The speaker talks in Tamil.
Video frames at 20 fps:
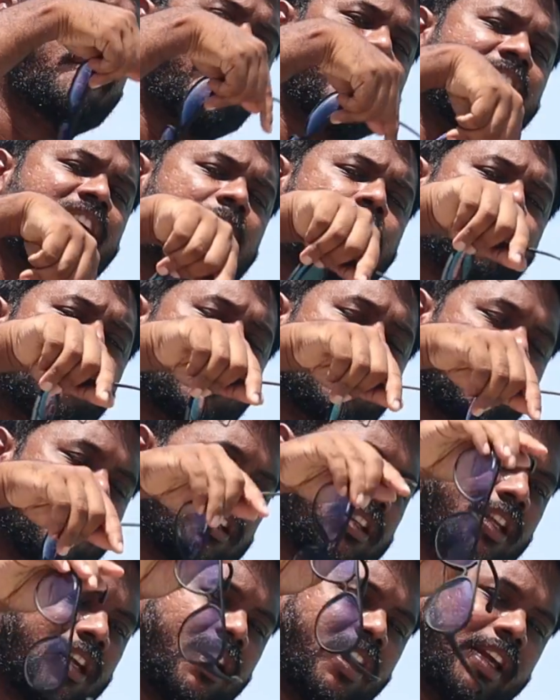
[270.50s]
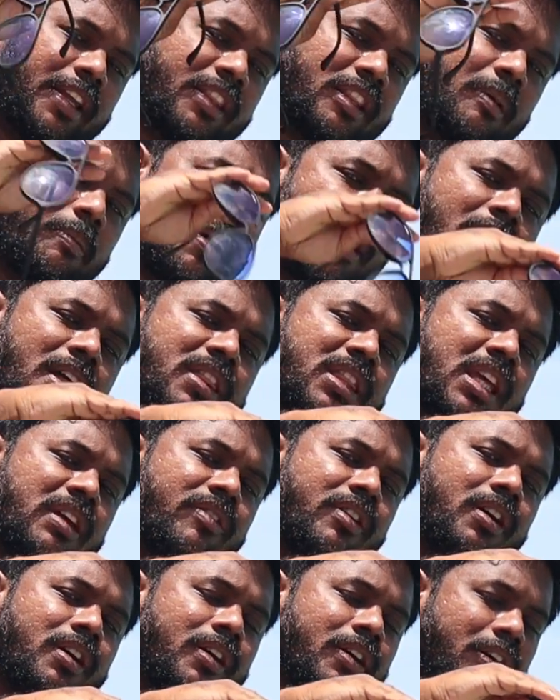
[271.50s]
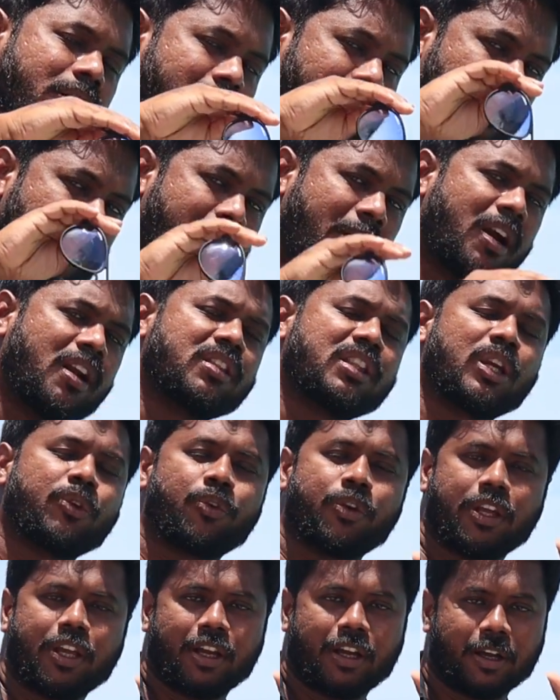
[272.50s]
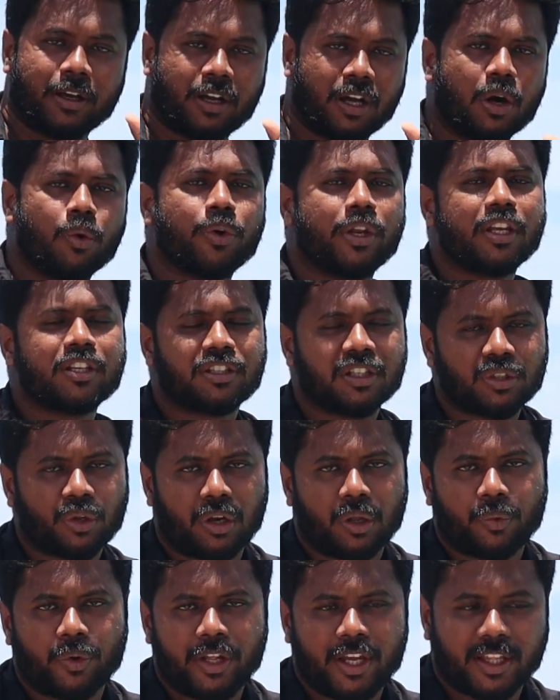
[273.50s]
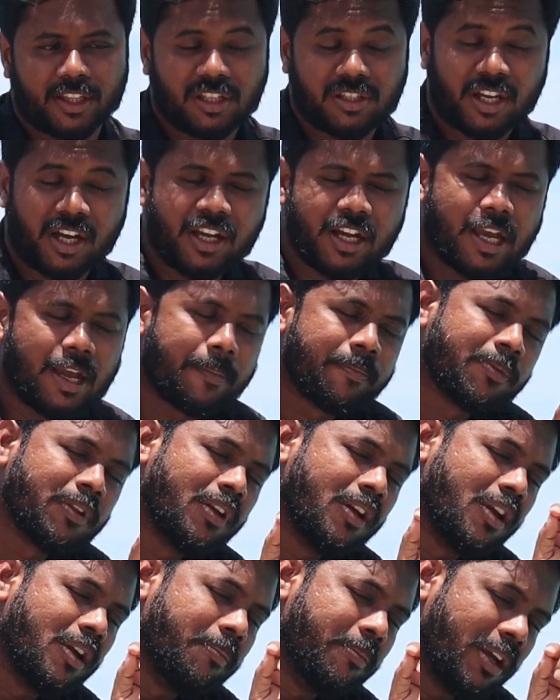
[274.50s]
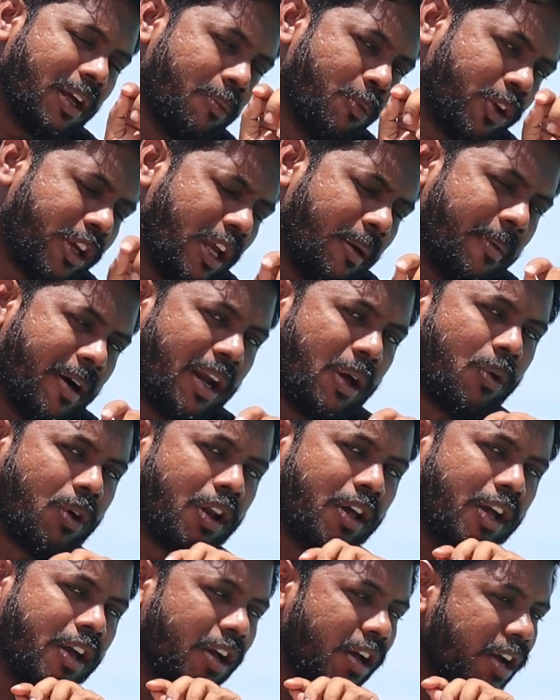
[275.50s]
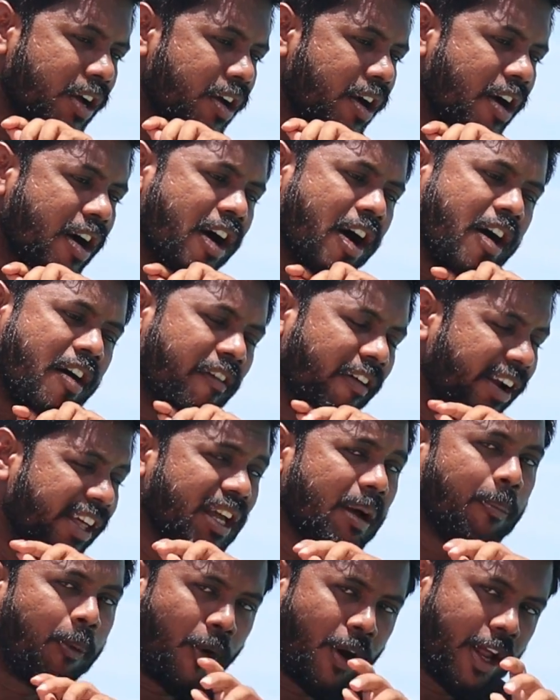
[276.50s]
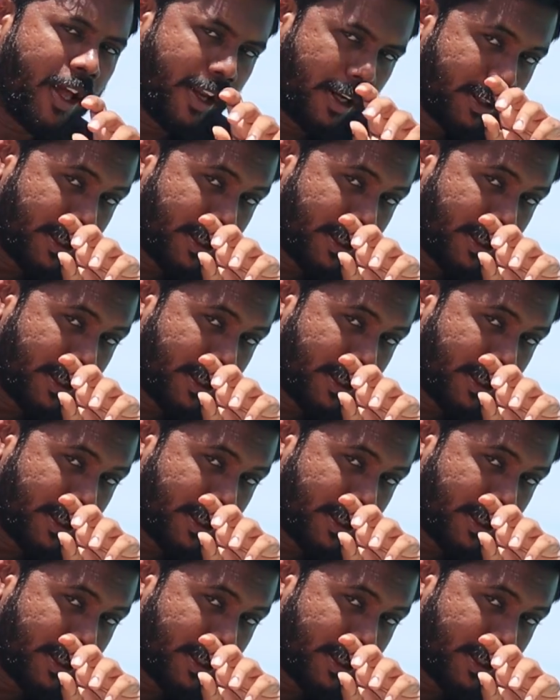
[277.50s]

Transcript: வணிக போக்குவரத்தில் இந்த மாலத்தீவு இந்த மாலத்தீவுடைய கௌரீஸ்னு சொல்லக்கூடிய அந்த சங்கு மிக முக்கியமான ஒரு வணிக பொருளாக